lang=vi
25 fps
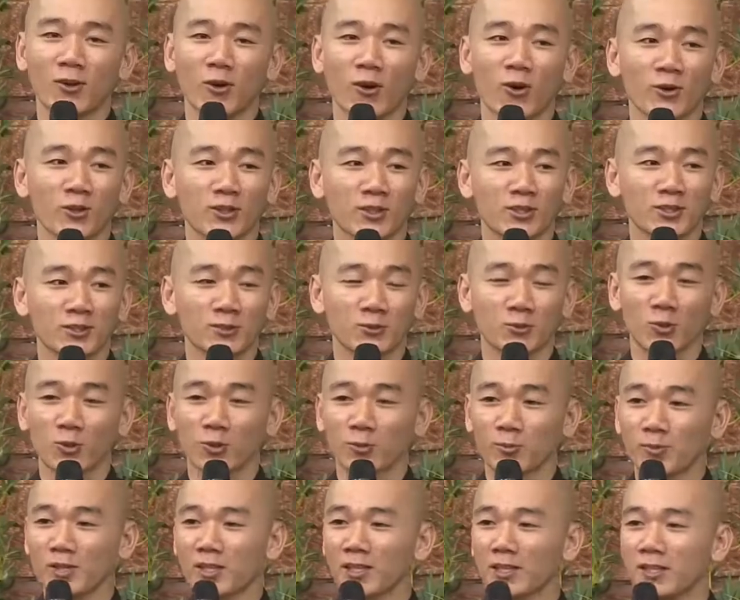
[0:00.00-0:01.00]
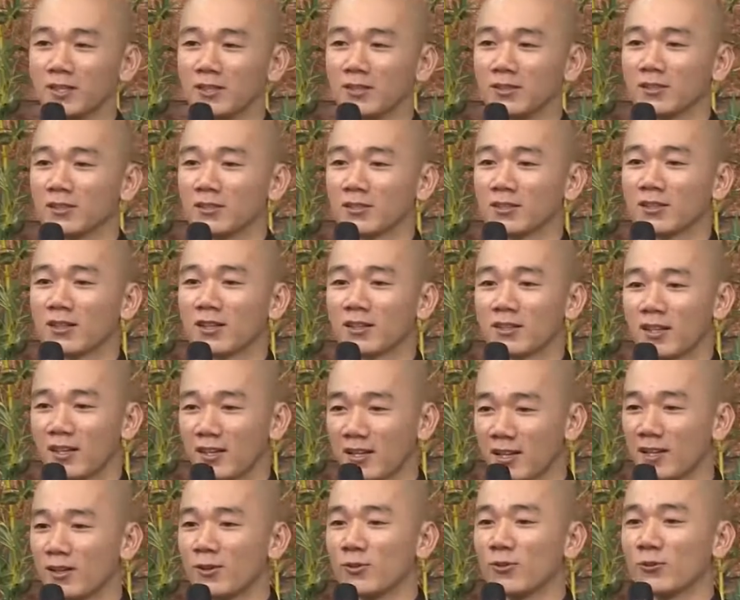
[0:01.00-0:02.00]
có cái sự chuẩn bị thật là
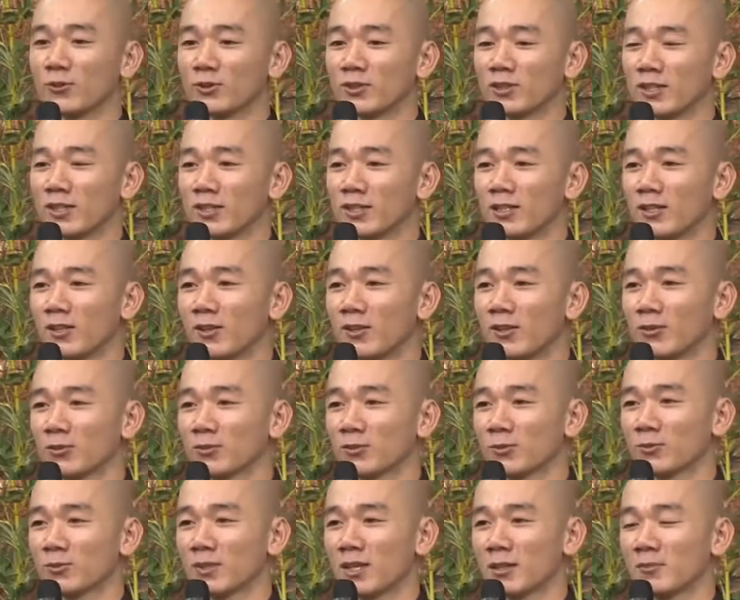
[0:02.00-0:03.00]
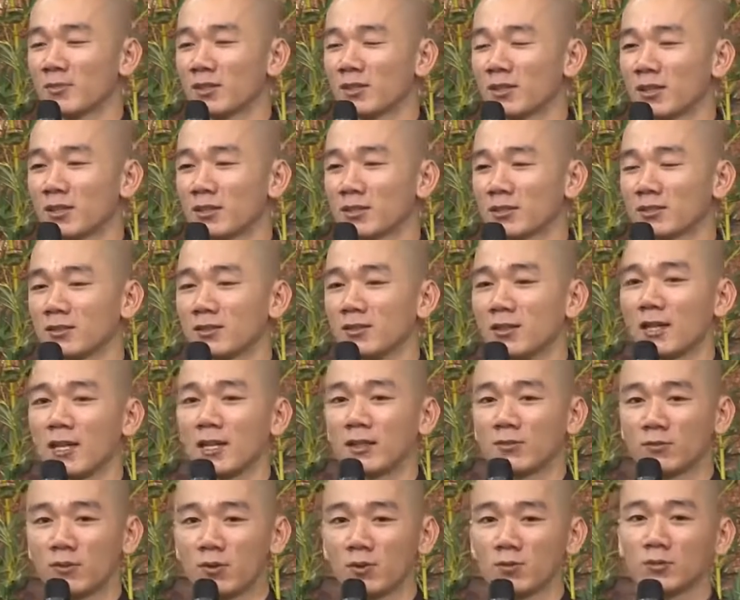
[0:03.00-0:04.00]
đầy đủ thì khi đó chúng ta mới thực sự là
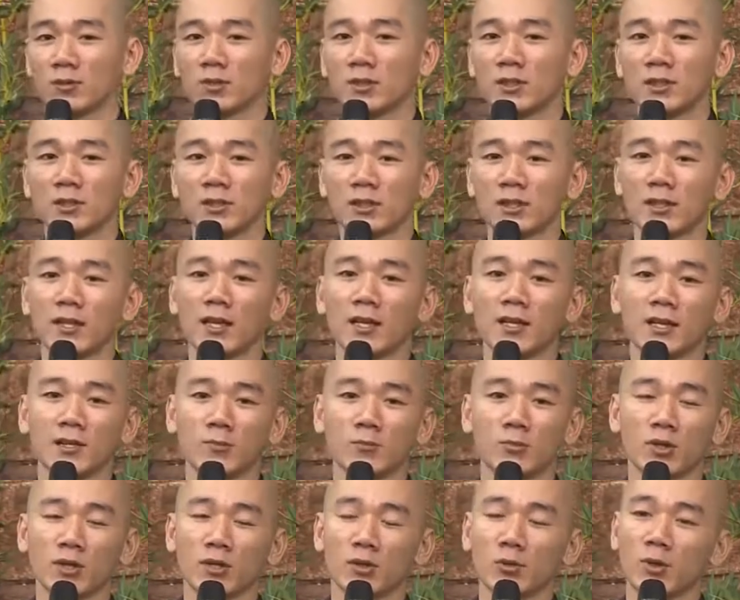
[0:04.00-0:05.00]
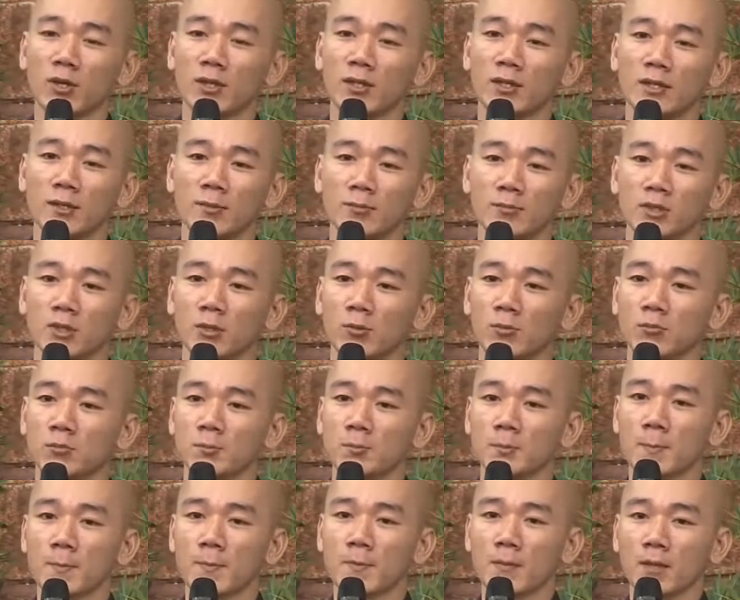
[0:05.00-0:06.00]
hạnh phúc. Thì đây là một cái quan niệm
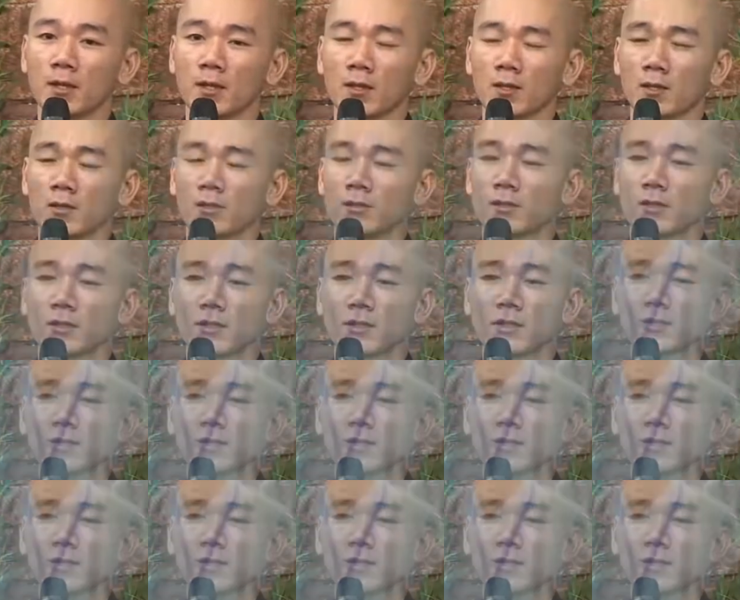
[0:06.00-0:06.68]
sống rất là